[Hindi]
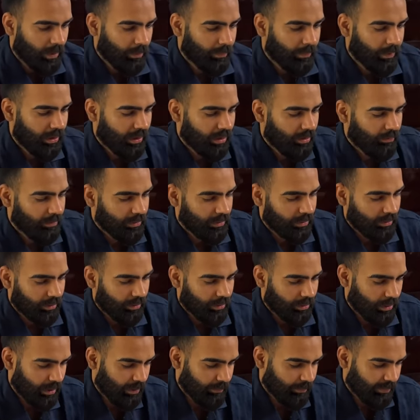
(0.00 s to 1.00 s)
मैंने
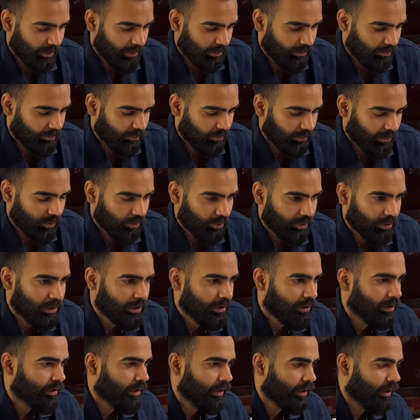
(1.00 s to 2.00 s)
आईपैड में कुछ
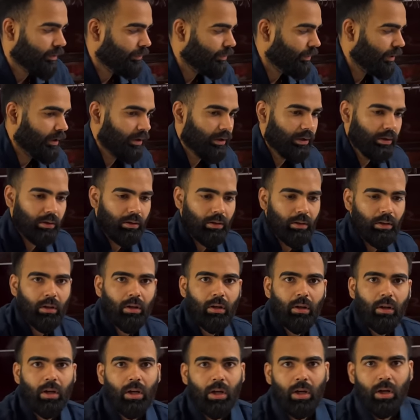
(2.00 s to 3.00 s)
चीज़ें सेटअप करी
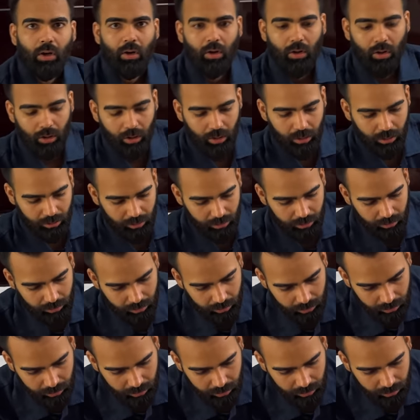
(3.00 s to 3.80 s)
हैं और